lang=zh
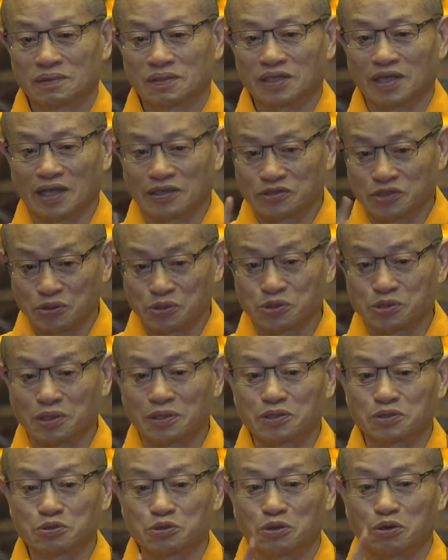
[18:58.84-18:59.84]
也就是
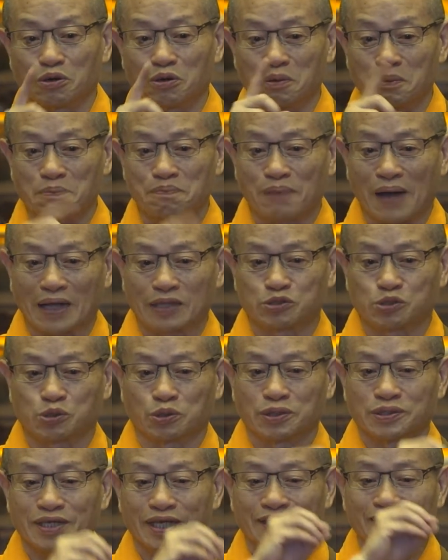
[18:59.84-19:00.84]
说，如果我们把
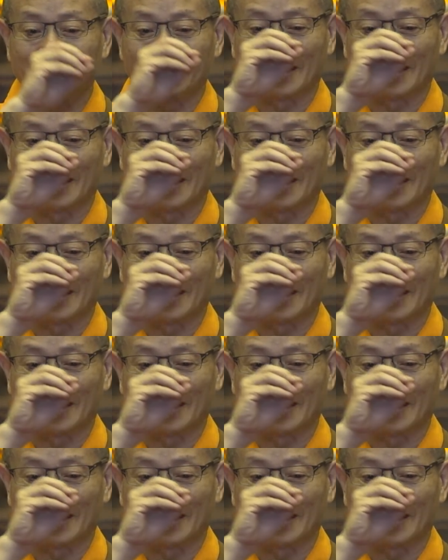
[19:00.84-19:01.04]
着眼